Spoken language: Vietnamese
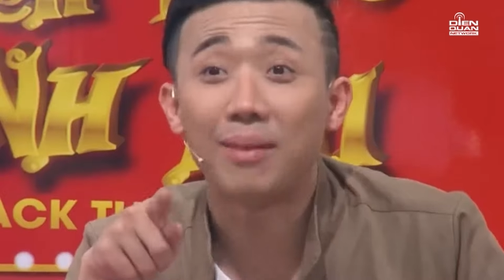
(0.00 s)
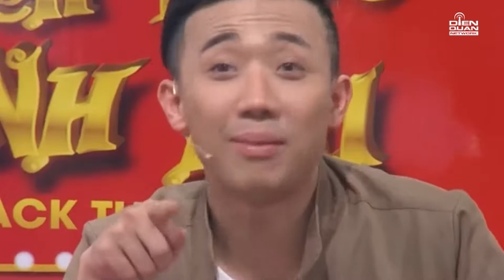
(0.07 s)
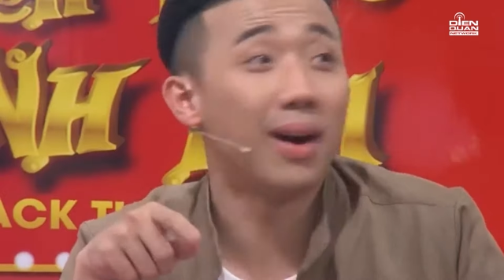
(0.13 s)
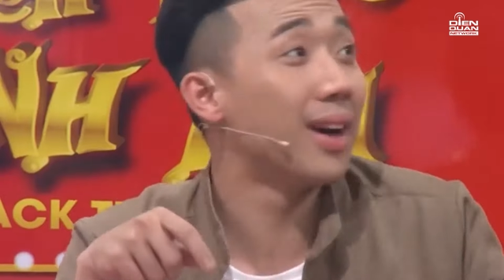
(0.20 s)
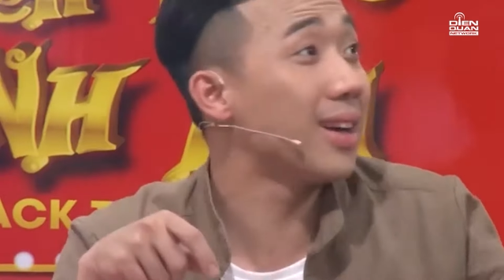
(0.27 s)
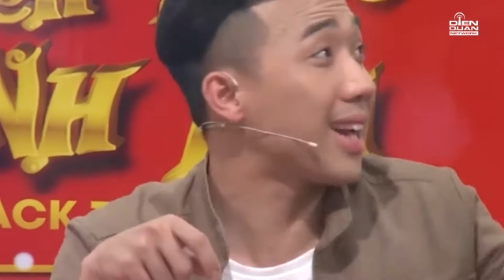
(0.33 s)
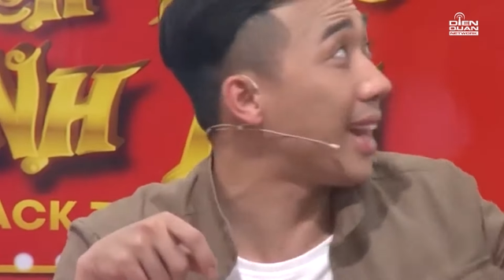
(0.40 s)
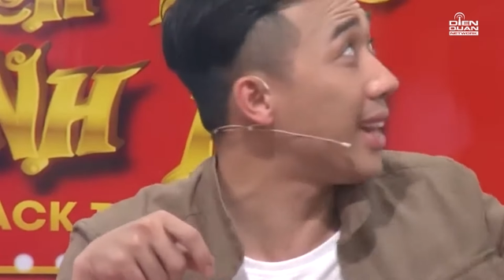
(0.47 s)
làm
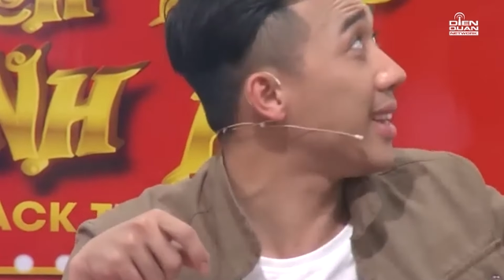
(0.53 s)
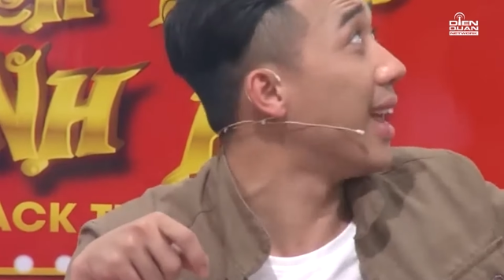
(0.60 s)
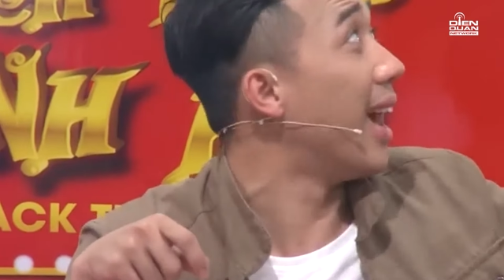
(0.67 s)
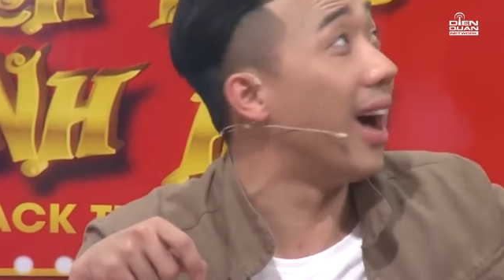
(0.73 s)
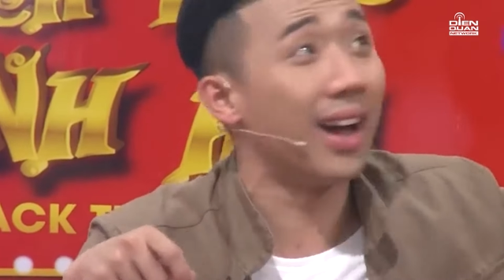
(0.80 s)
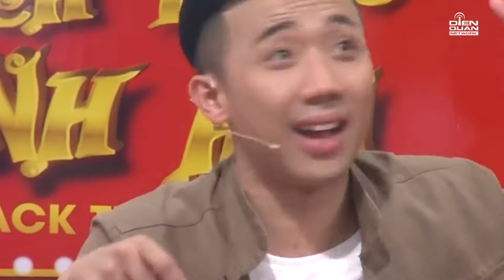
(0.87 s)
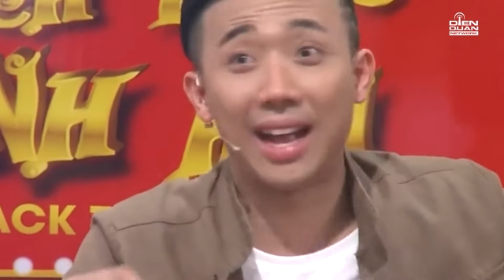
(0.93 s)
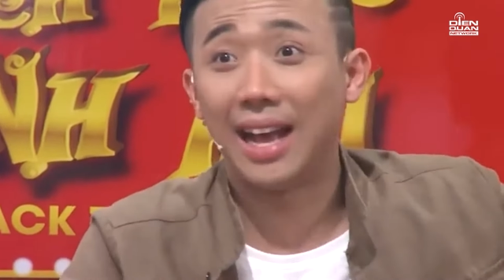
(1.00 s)
ơn canh
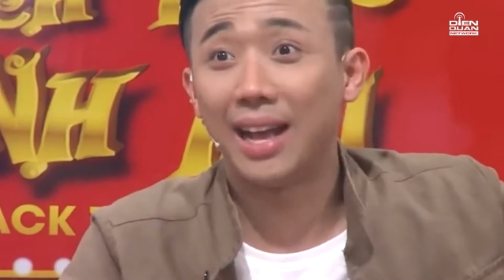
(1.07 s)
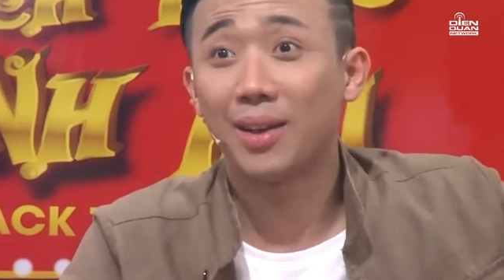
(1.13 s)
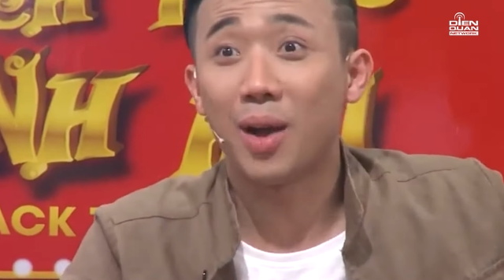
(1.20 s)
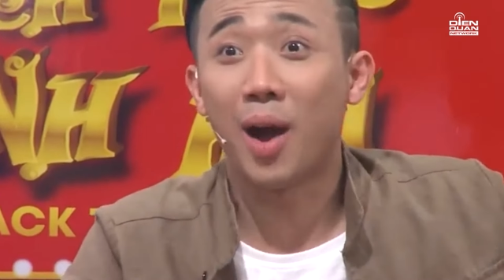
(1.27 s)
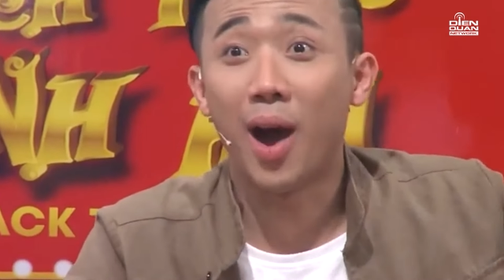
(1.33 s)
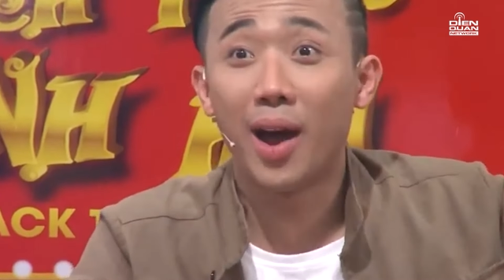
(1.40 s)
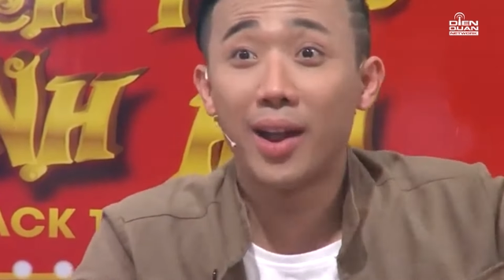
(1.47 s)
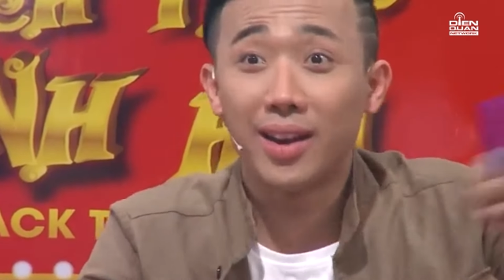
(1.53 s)
giờ nha.
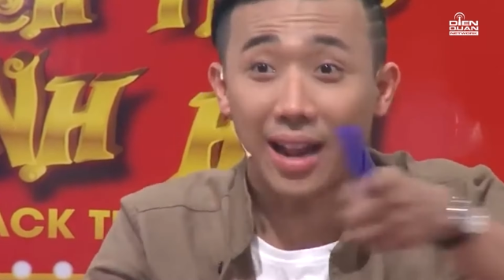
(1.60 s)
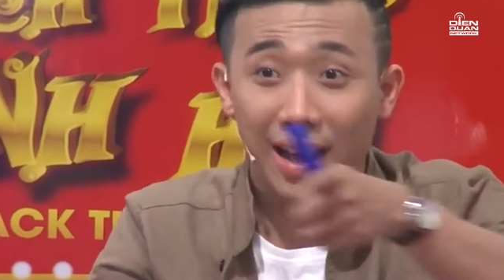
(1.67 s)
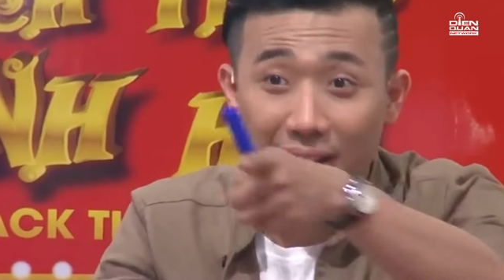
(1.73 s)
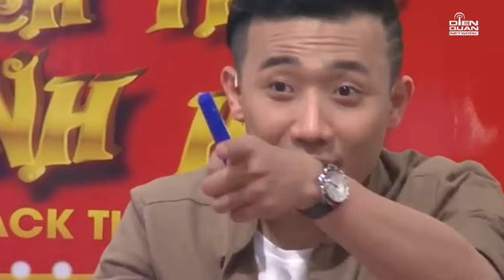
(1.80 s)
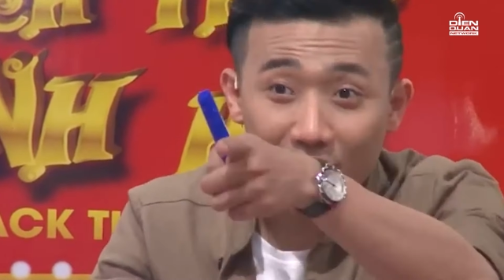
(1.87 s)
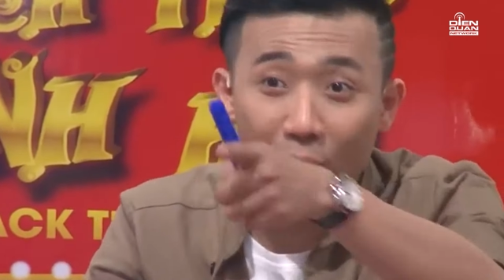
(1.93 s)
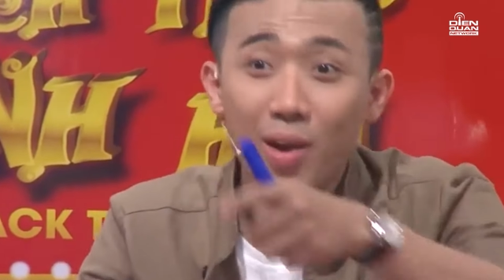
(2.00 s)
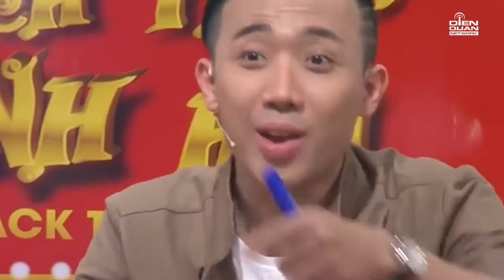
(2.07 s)
Hên là
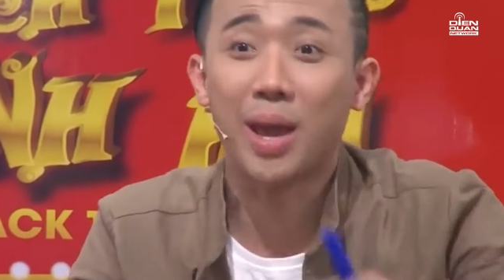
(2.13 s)
nói